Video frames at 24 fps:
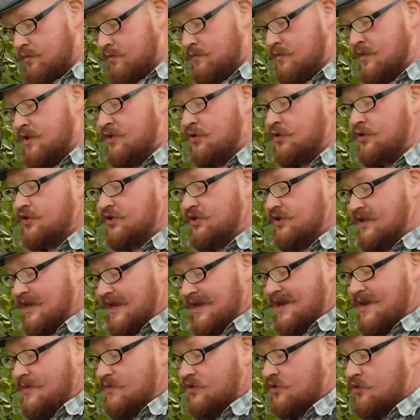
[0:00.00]
мы точно
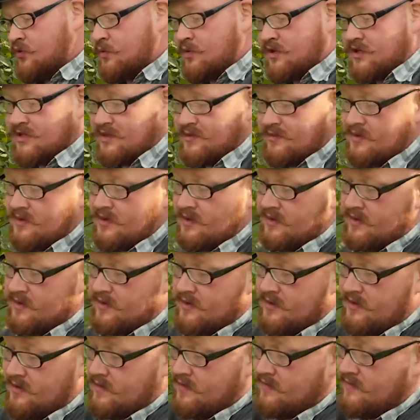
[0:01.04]
таким же образом
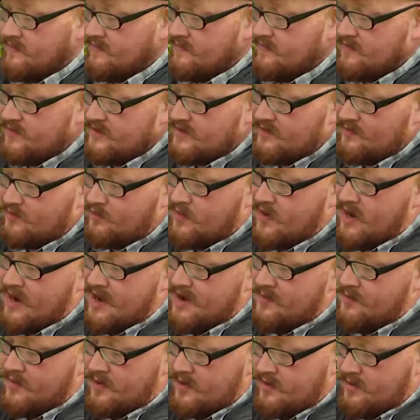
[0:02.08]

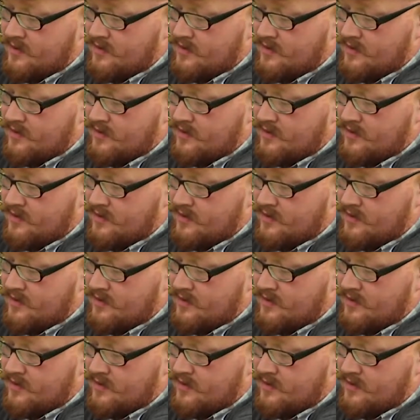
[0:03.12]
высыпаем